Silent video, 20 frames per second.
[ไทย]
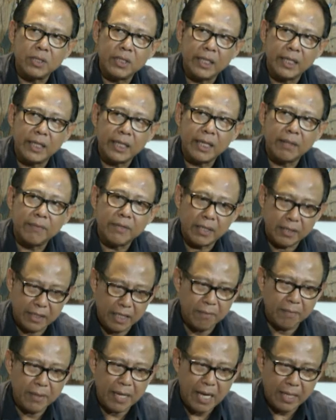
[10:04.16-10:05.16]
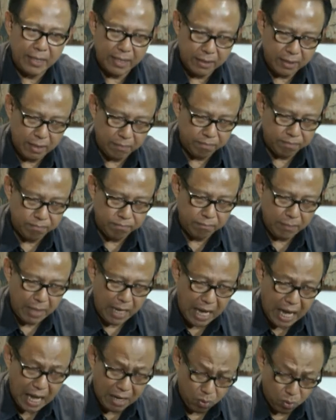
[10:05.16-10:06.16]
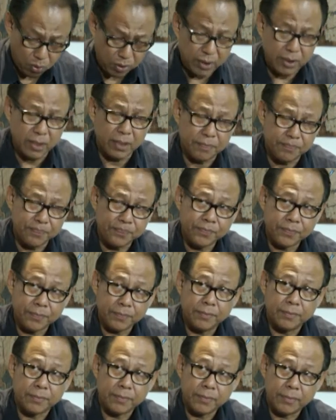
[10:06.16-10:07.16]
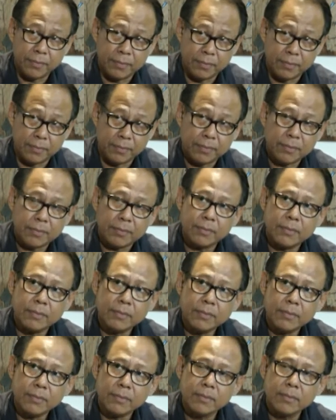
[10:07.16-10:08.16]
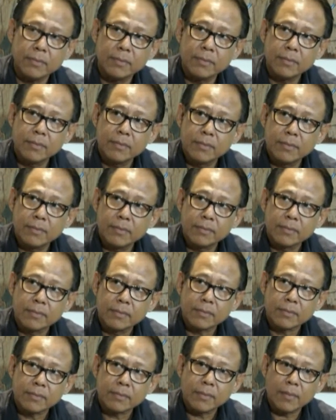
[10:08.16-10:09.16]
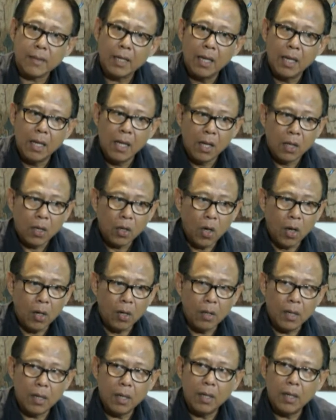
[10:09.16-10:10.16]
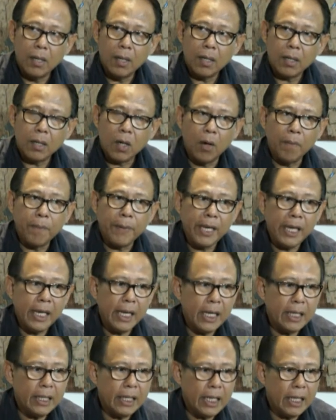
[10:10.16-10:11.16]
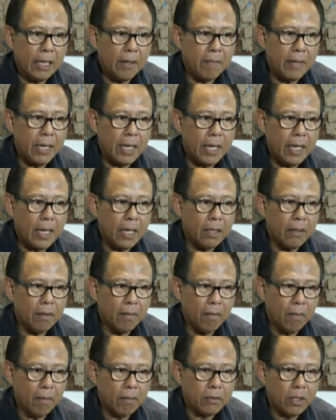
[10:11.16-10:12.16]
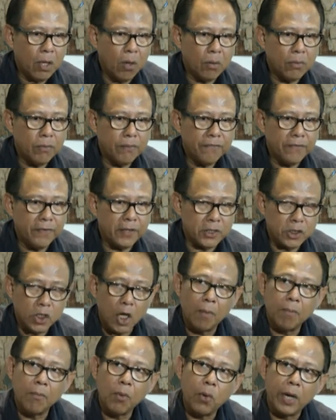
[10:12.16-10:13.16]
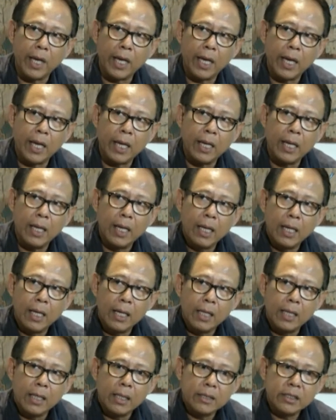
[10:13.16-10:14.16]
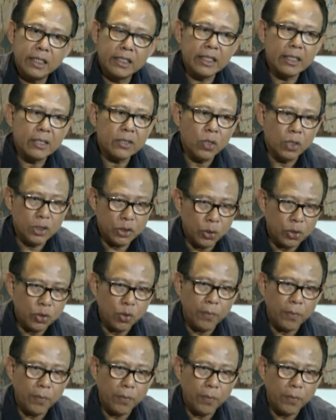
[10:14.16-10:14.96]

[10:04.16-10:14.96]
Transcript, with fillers: อนเองครับแต่เตรียมงานนี่เกือบห้าหกเดือน ช่วงเตรียมงานเนี่ยของเราต้องเตรียมอะไรเป็นพิเศษไหมฮะ นอกจากลดน้ำหนักของพี่นี่มีต้องฝึกซ้อมมวยฮะ ครับผม จริง ๆ โดยส่วนตัว